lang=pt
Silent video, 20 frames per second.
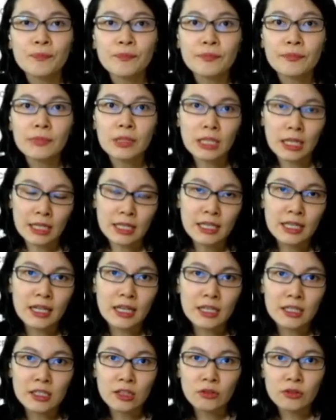para
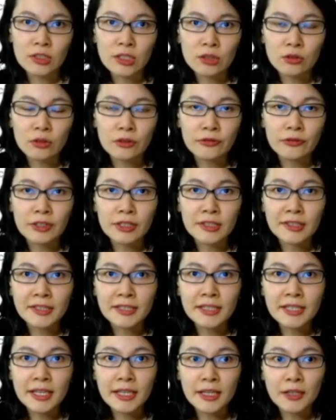engajar o setor
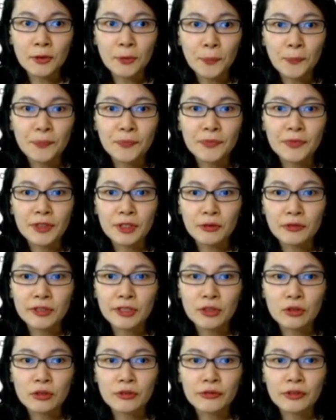financeiro. Então, o
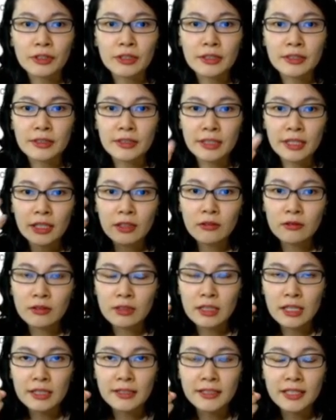setor financeiro
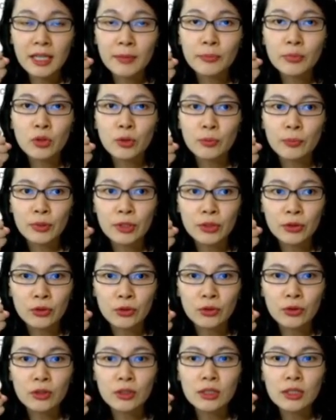se
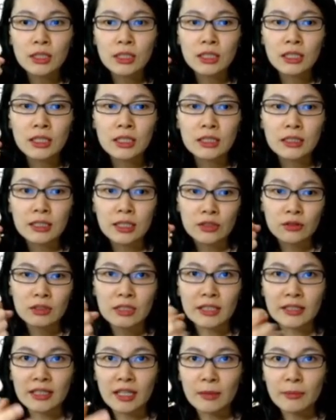apropriou da
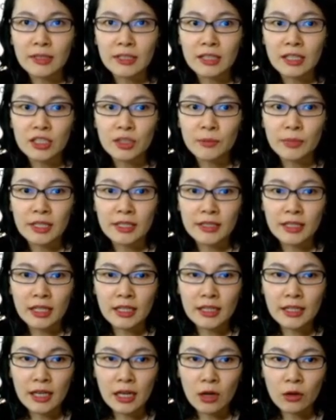sustentabilidade
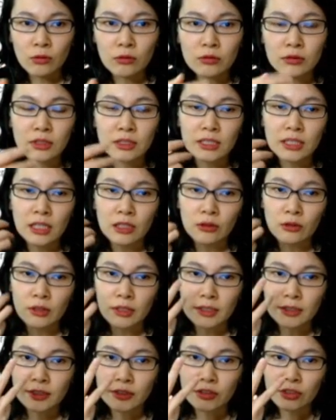empresarial, que agora
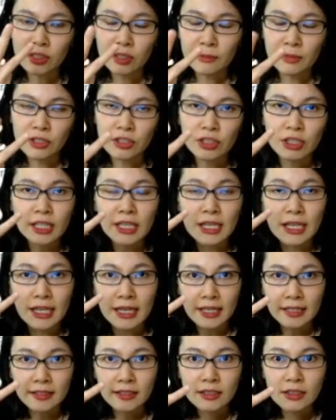se chama de
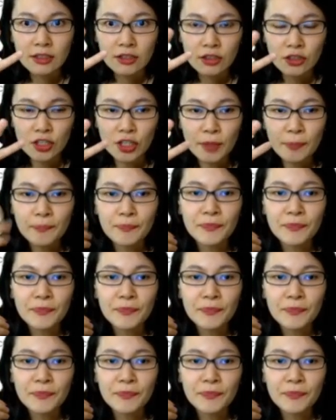ESG,